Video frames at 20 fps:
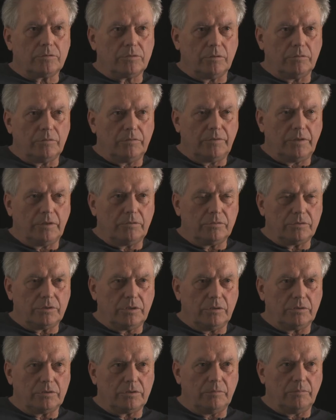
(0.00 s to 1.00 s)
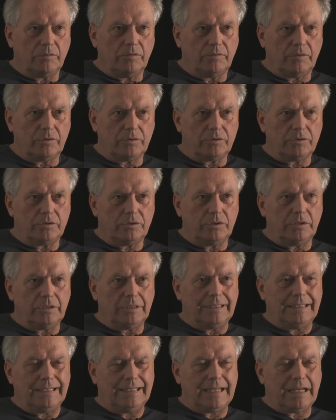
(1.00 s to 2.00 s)
są dwie różne osobowości
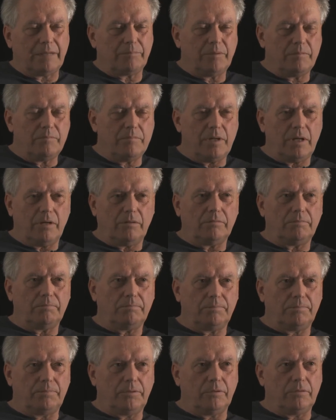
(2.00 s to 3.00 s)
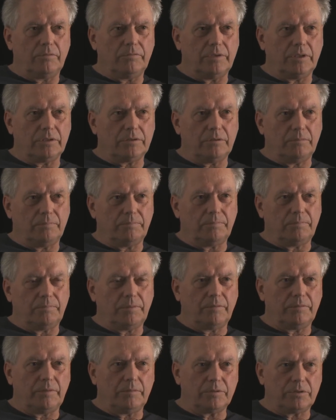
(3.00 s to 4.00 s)
i jakbym miał porównać, to
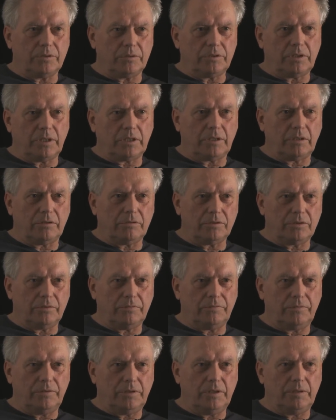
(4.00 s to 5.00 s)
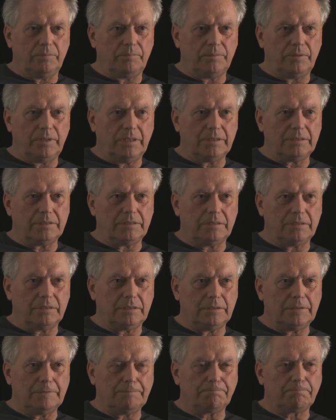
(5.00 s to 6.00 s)
powiem coś takiego, że Filip jest
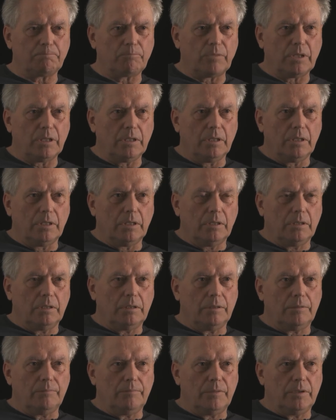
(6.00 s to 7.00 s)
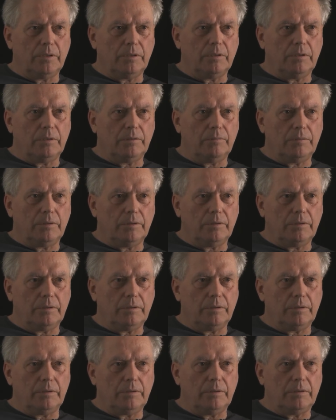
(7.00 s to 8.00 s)
e, e,
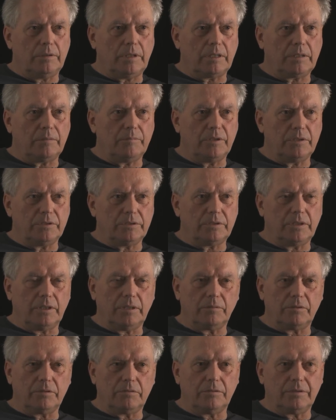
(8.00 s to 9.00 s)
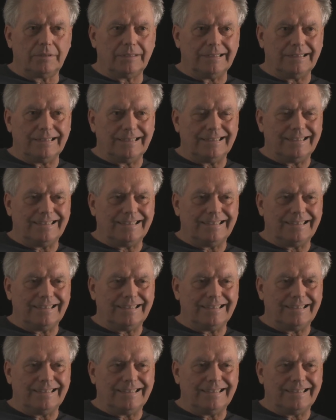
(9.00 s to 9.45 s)
e, takim reżyserem, który